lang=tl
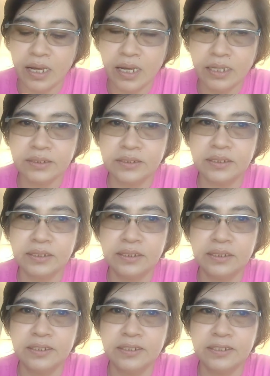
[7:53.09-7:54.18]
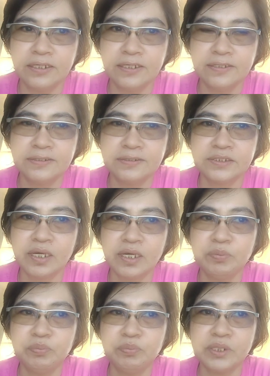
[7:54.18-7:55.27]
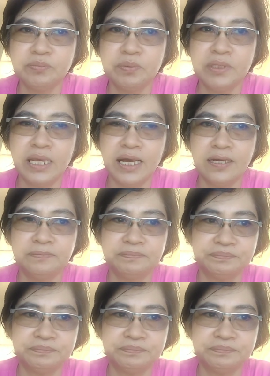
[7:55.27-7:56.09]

At uh, sabi po sa Biblia,